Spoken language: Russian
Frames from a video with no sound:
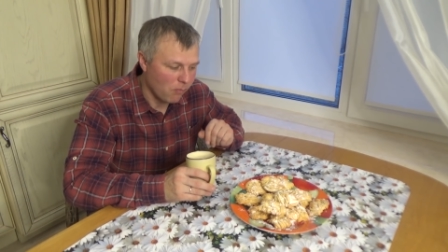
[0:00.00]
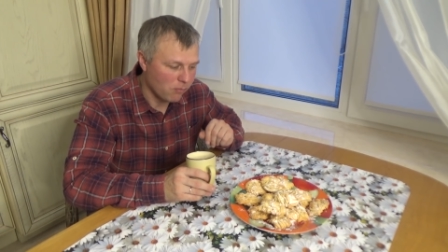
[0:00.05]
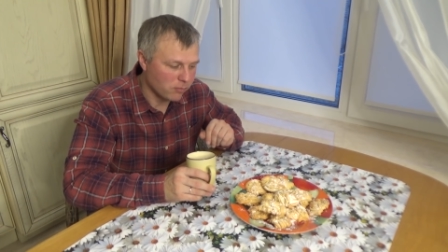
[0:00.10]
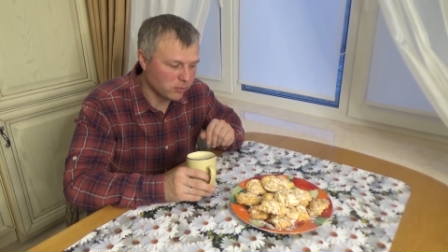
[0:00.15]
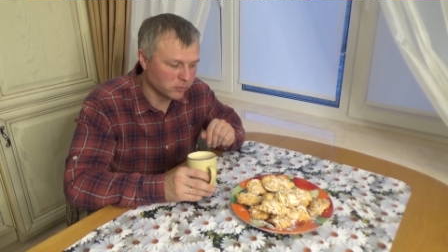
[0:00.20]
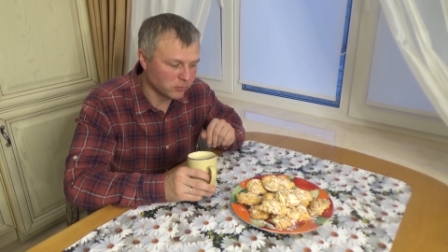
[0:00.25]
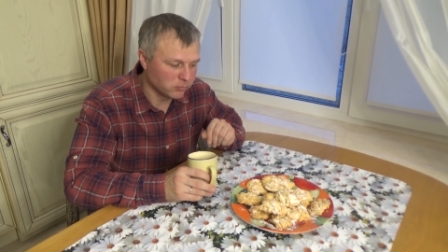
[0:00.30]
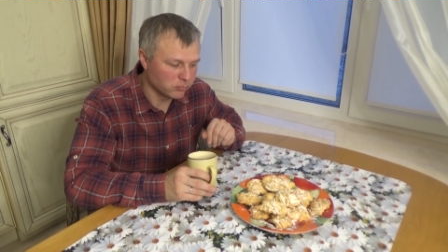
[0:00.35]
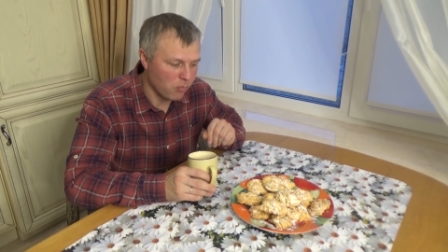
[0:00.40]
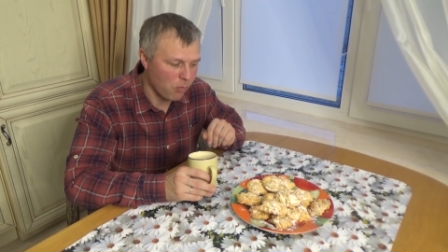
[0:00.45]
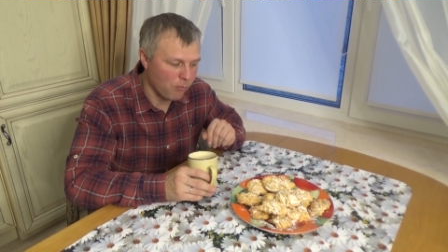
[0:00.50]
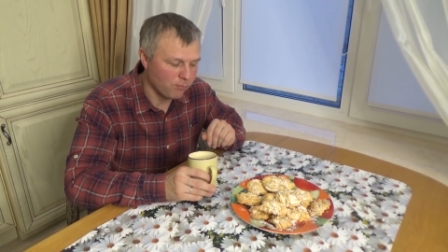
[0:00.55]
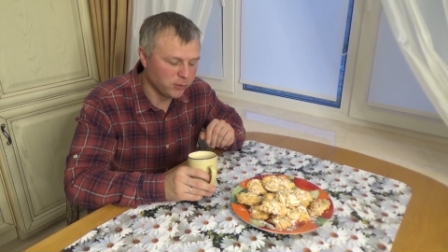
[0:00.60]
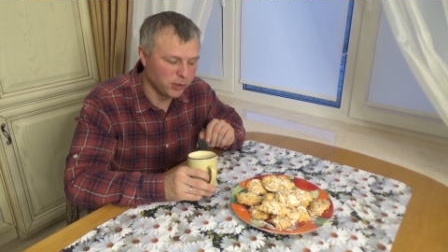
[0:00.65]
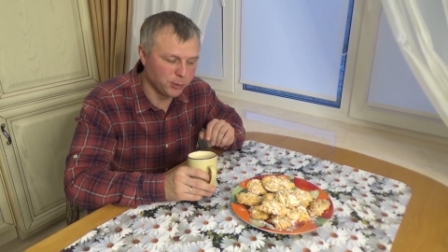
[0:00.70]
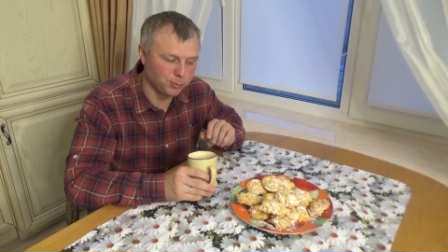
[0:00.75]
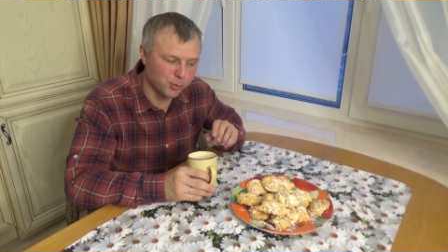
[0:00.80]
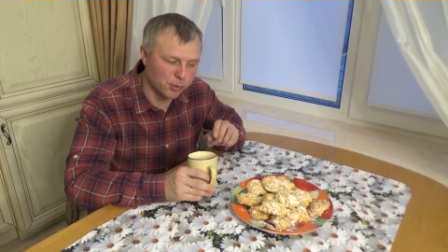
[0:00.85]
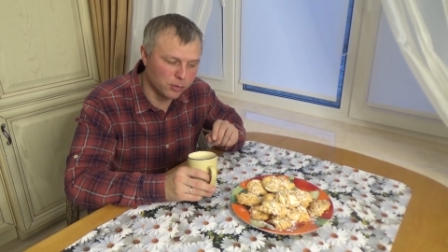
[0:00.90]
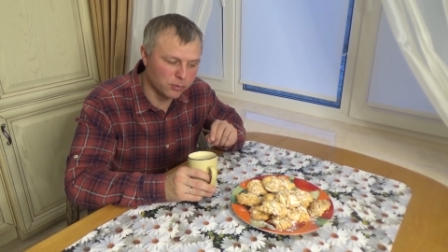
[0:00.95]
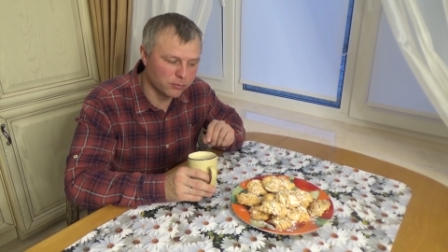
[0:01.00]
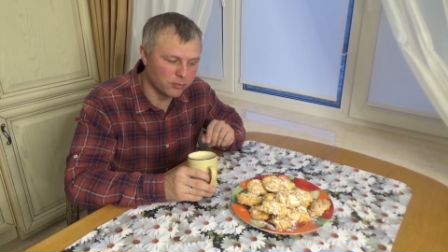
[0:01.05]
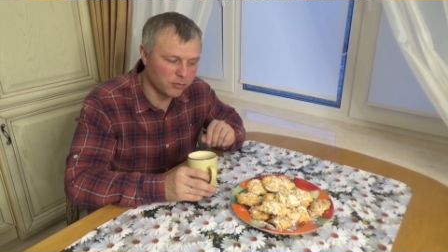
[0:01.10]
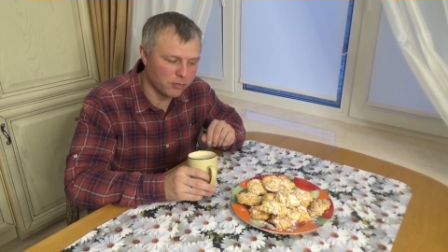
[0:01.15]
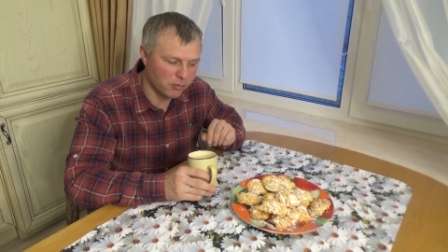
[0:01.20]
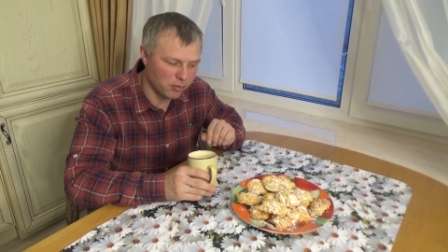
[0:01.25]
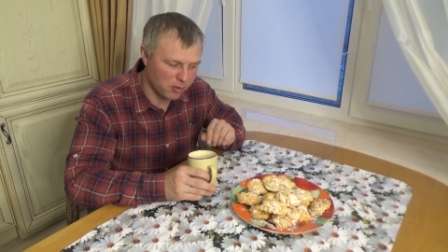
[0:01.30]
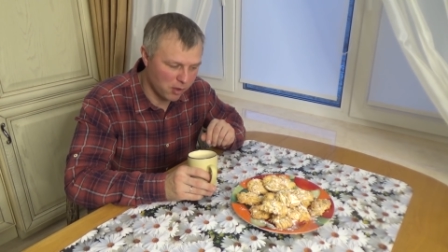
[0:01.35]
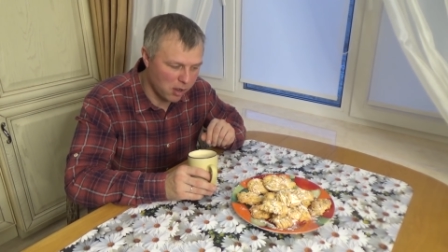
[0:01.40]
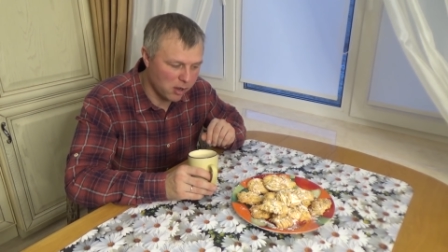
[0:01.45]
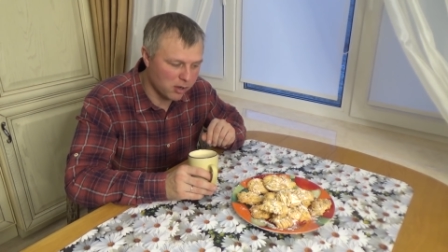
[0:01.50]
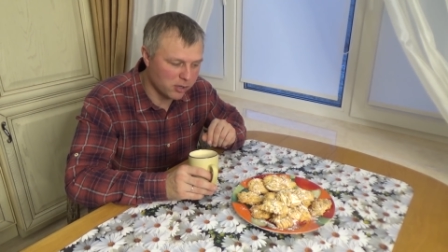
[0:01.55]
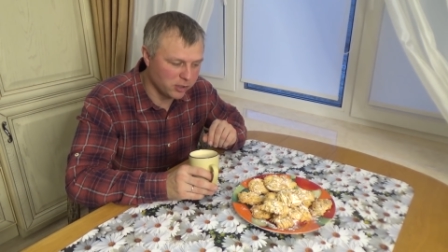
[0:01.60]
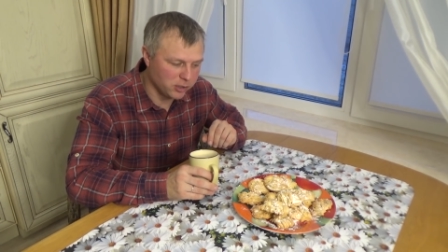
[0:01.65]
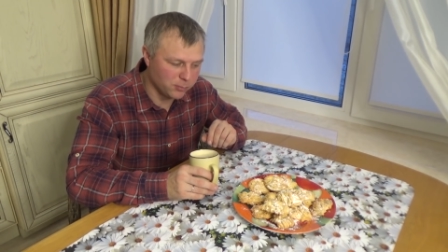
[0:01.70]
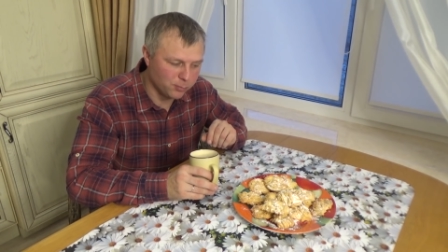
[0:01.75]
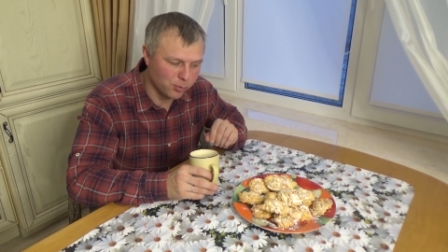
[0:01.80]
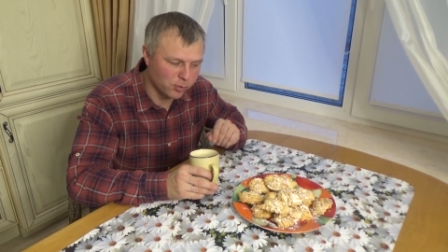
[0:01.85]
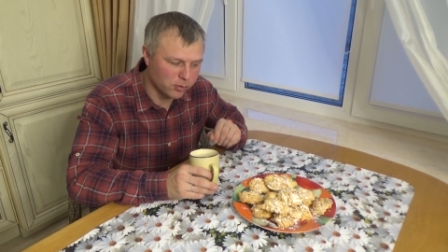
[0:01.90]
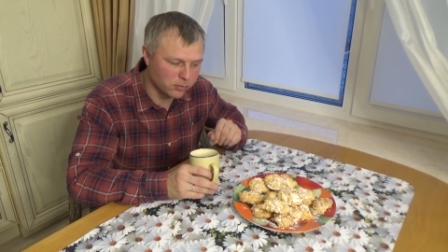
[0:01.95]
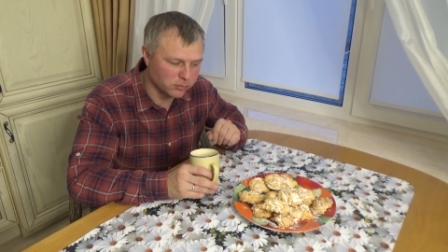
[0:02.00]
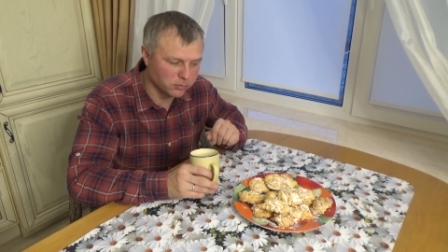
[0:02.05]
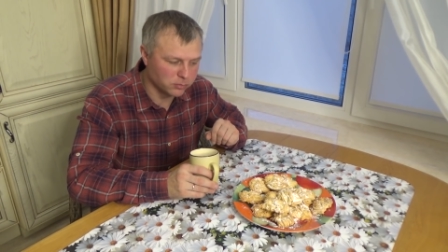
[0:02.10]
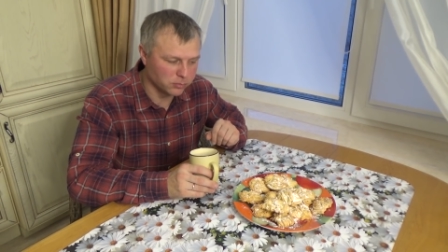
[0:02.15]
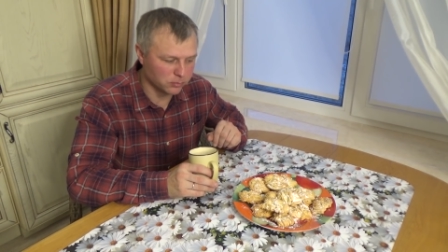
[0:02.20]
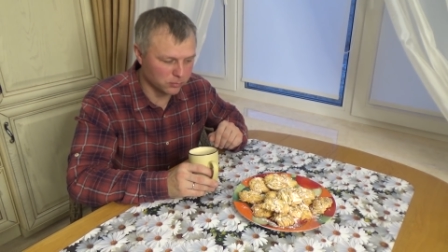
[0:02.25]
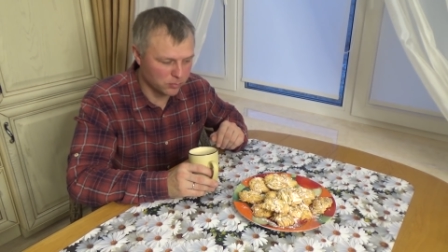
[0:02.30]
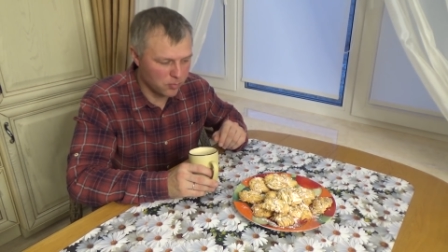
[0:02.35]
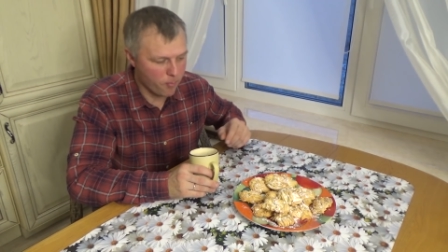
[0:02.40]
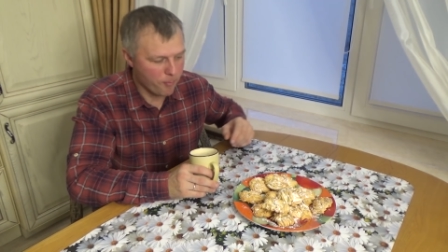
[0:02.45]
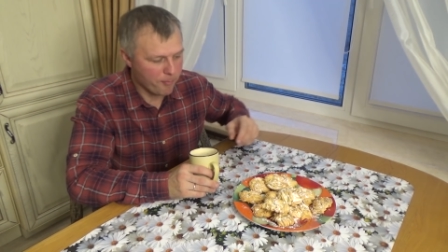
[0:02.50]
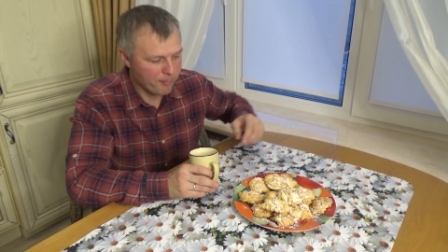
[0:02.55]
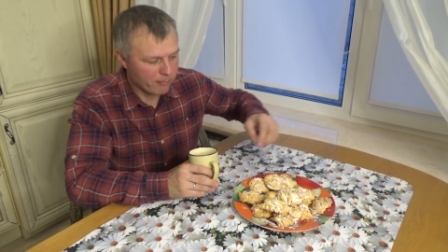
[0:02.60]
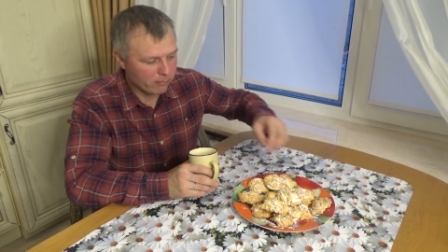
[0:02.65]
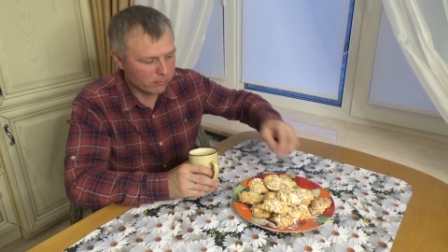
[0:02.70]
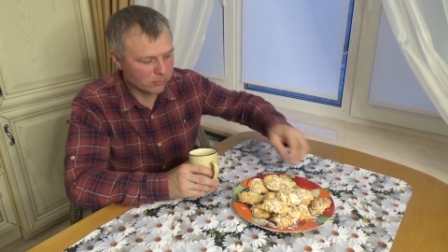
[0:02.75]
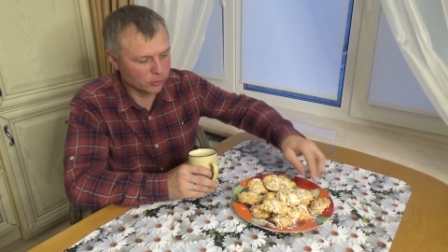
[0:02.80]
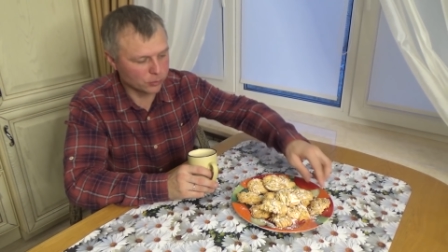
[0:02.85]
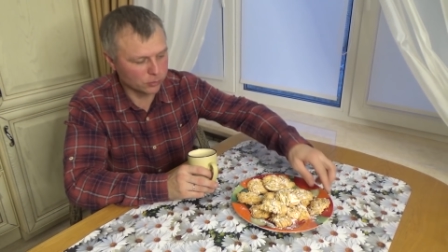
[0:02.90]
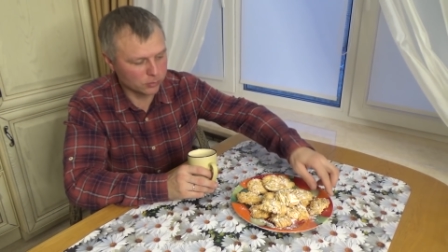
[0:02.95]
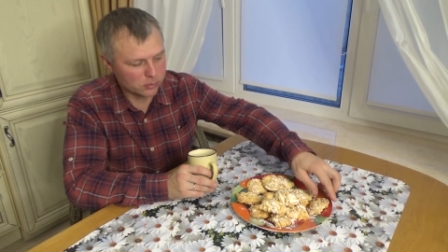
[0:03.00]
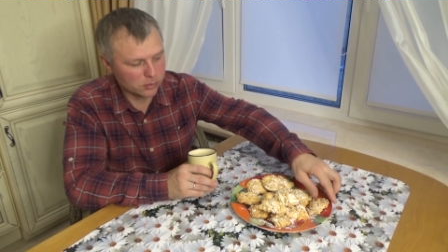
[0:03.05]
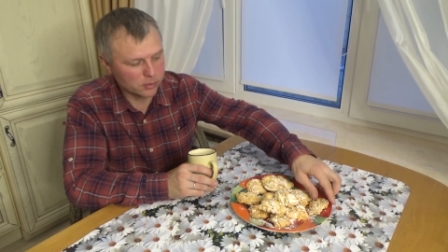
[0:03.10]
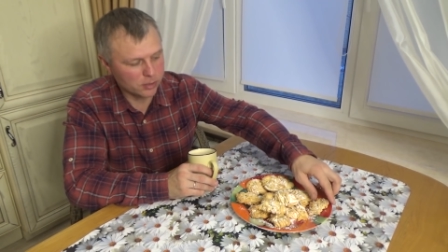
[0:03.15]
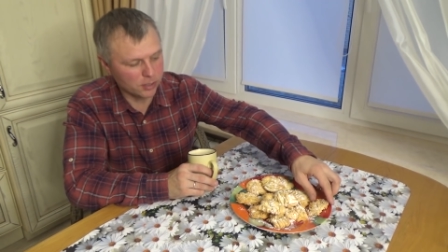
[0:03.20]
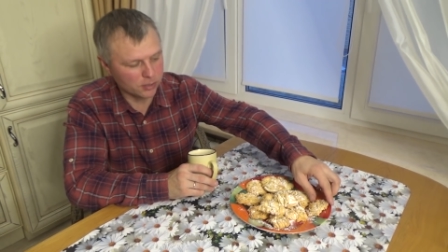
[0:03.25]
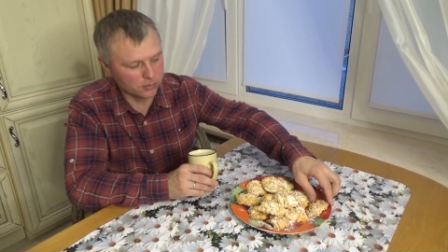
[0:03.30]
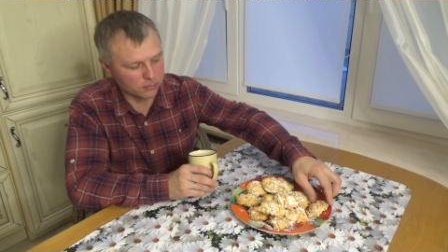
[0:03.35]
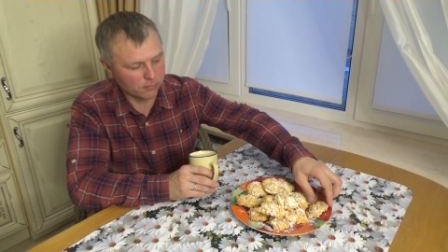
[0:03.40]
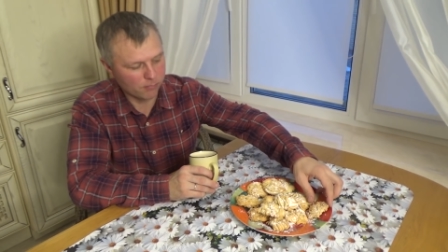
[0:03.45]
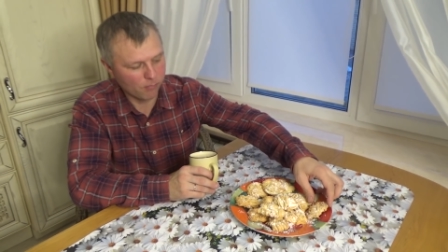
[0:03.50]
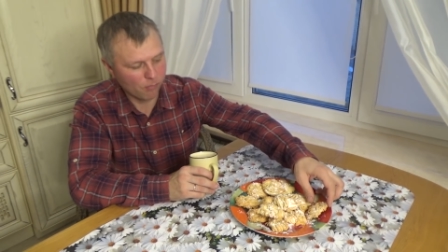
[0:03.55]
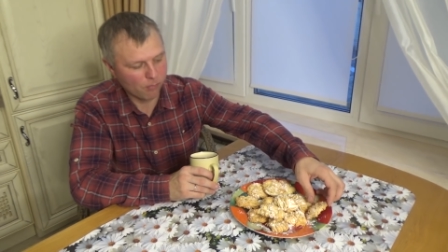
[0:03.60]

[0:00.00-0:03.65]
Ну, Песочный, пол... потому да, что. не полностью, но угу. что-то есть.